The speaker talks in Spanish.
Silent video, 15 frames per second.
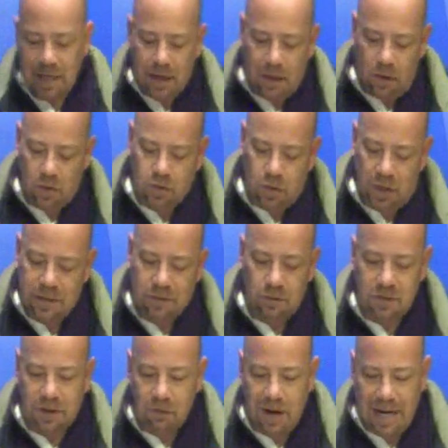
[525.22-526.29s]
los soles
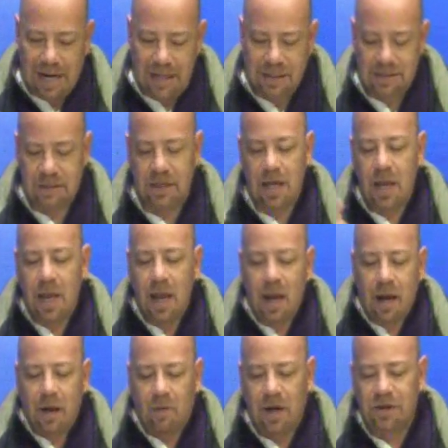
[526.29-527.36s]
contra huracanes.
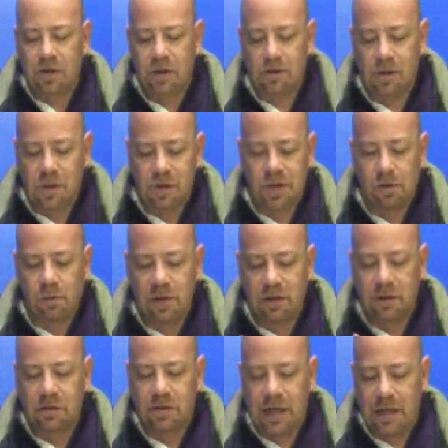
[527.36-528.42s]
¿Cuáles son los otros
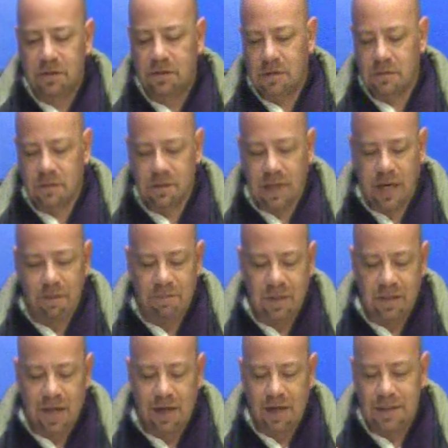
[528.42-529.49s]
encuentros? Astros contra
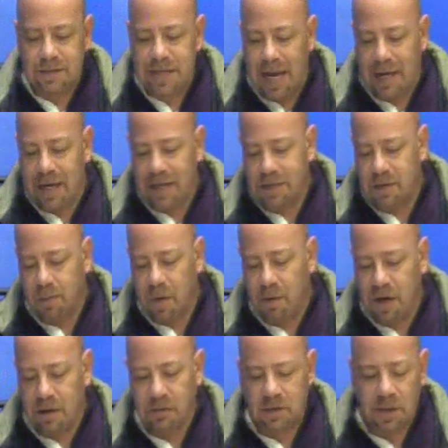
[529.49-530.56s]
Capitanes, Ángeles de
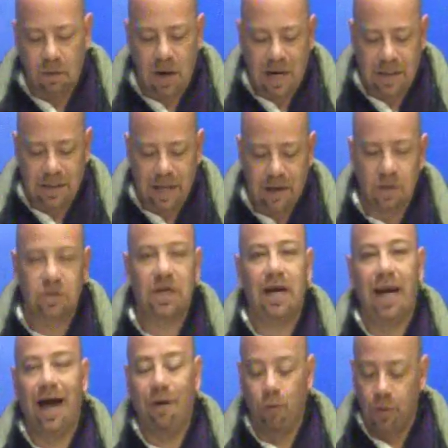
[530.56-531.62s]
Puebla contra Huacateros,
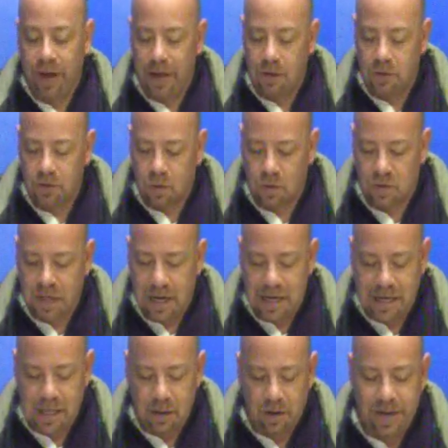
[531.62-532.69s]
Laguneros contra
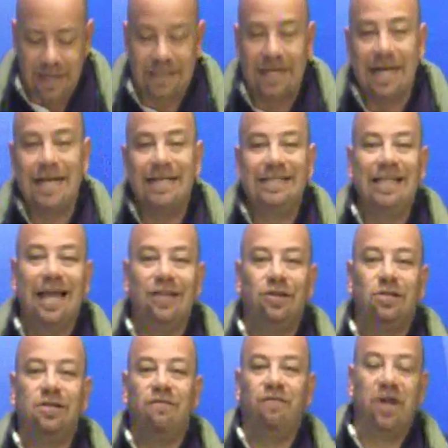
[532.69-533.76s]
Leñadores,
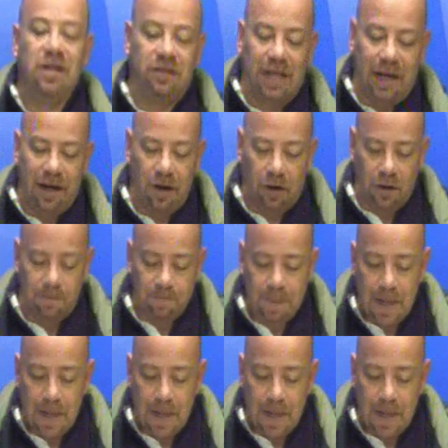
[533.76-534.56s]
Santos enfrenta a León,